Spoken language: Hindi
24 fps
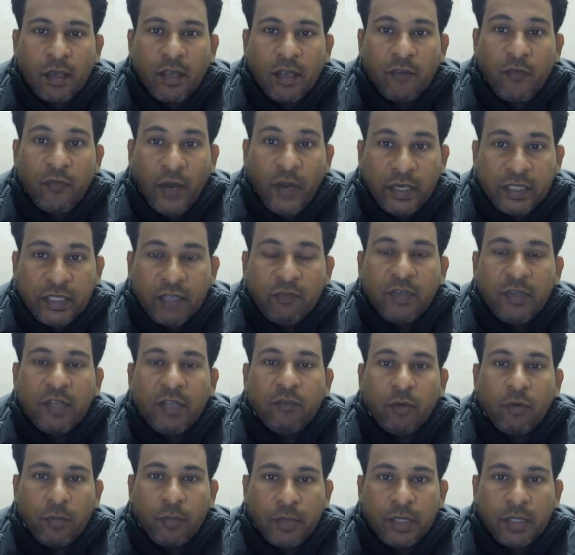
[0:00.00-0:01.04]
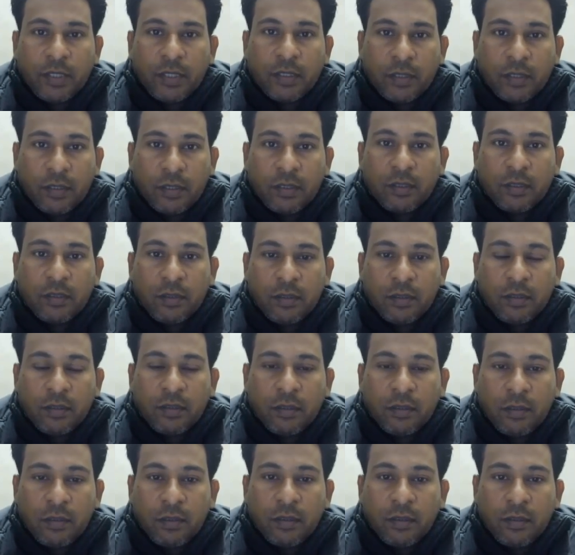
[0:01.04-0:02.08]
इफेक्टिवली वो भी
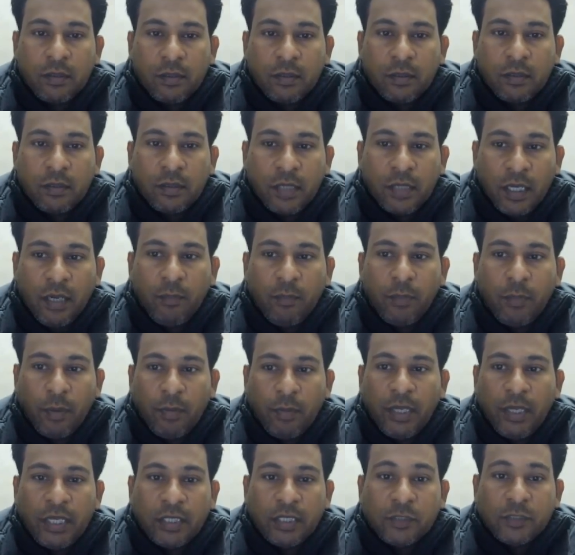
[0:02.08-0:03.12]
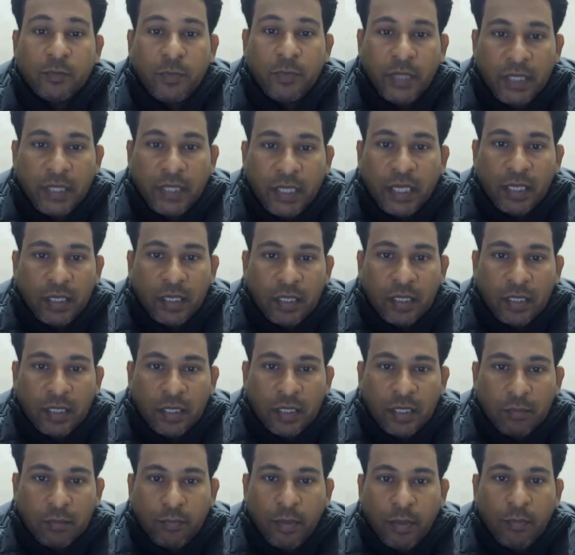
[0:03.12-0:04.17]
है ना पब्लिक स्पीकिंग
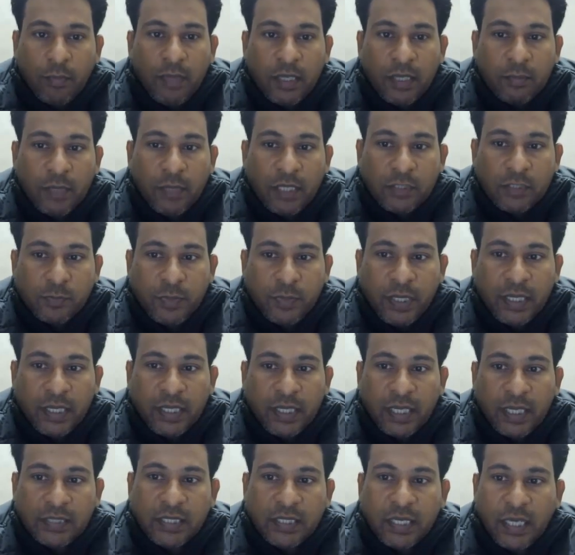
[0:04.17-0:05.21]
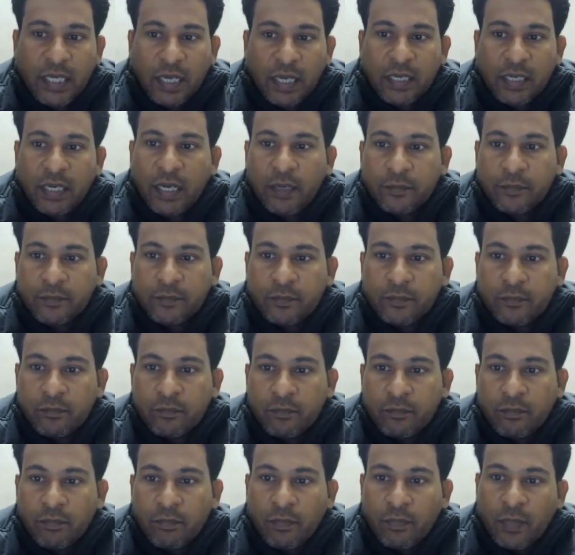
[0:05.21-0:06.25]
पब्लिक में स्पीक कैसे करना
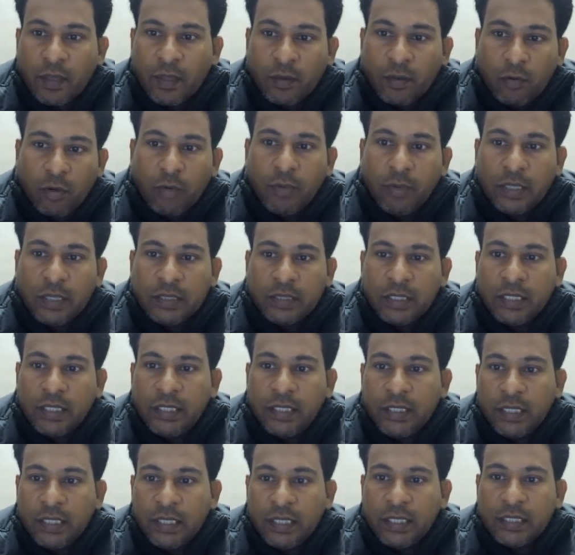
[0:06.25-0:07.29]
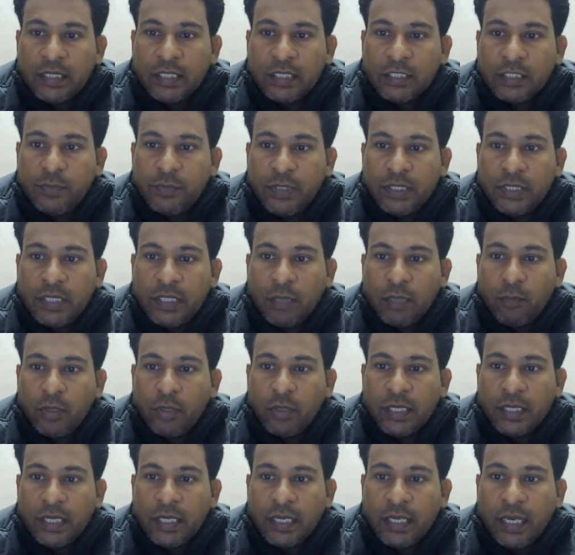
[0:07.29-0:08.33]
कोई बात नहीं इंटरनेट की स्पीड कम
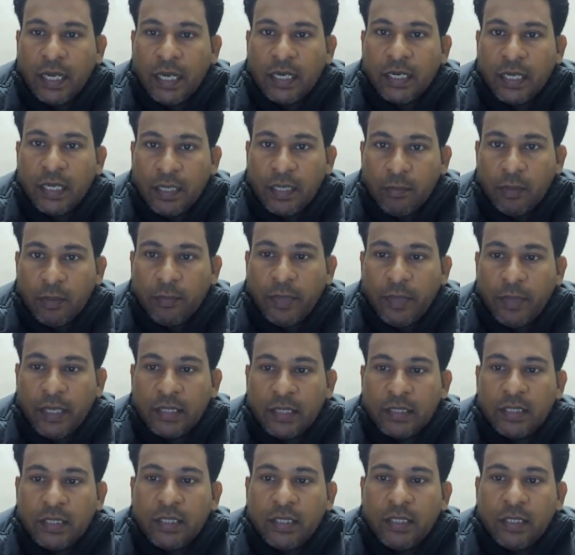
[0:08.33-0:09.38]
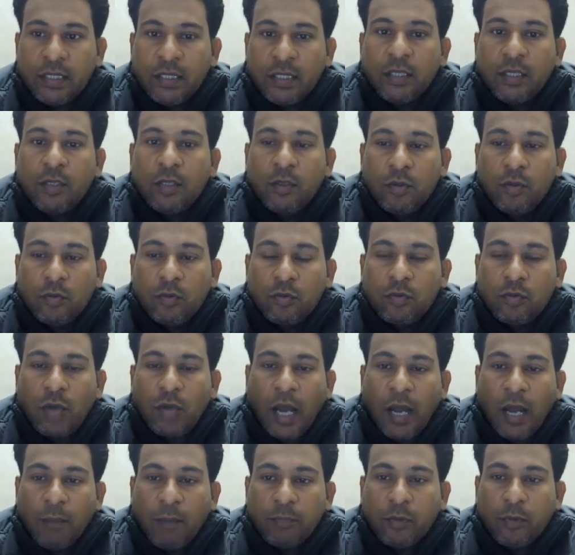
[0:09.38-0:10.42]
होने के कारण नहीं मिल पाई थी तो
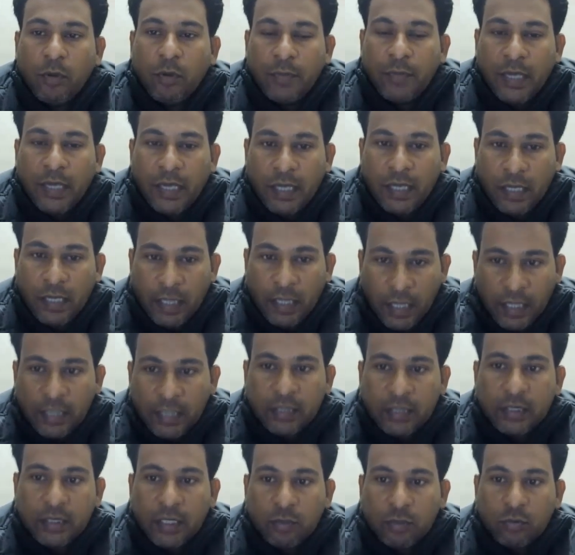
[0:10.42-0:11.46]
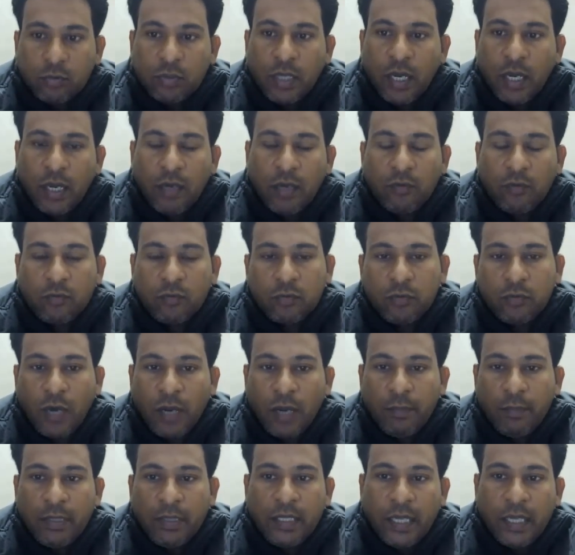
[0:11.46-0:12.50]
आपको मैं लिंक दे दूंगा वहां
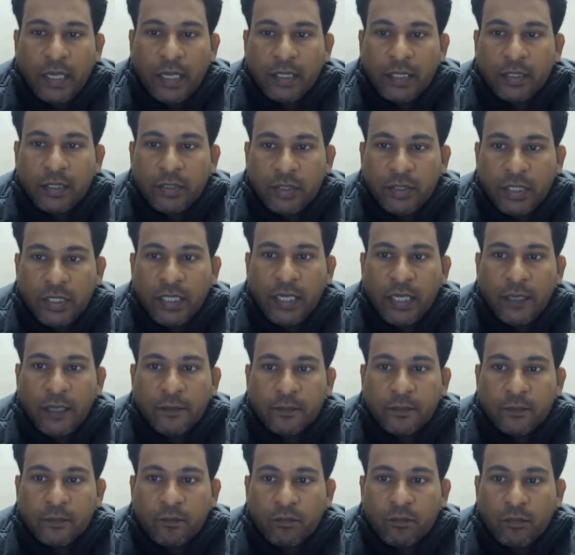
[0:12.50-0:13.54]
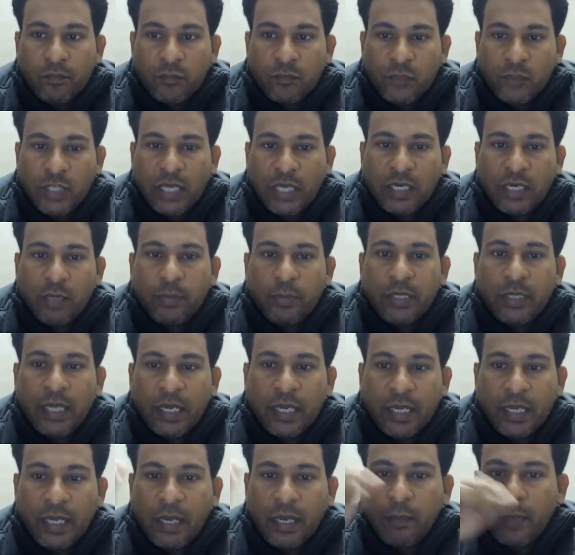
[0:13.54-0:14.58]
मिल जाएगी ठीक है चैनल पे
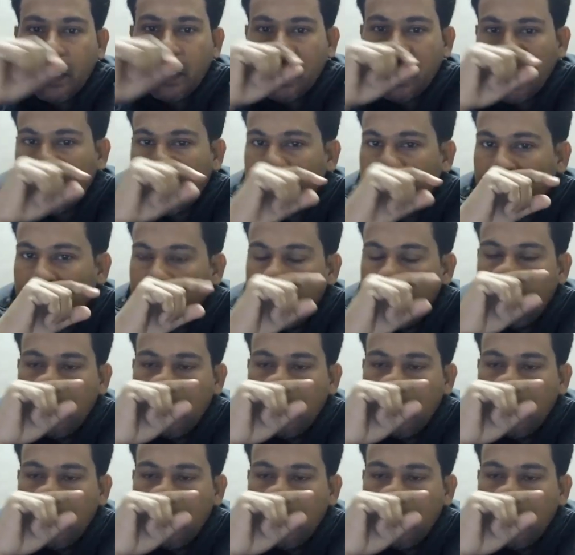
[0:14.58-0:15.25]
जाके आप आ जाएंगे